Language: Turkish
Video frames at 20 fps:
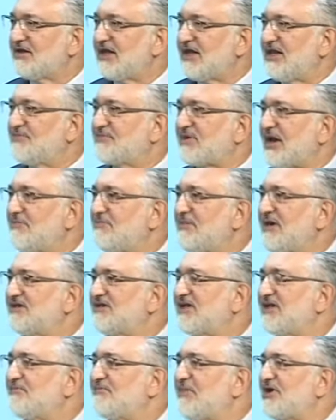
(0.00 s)
İbrahim
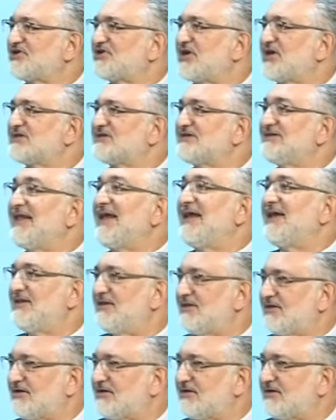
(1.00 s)
Benter'in başarısı
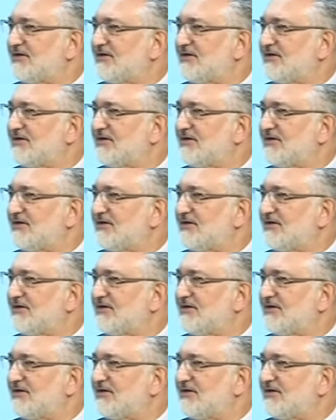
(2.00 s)
değildir.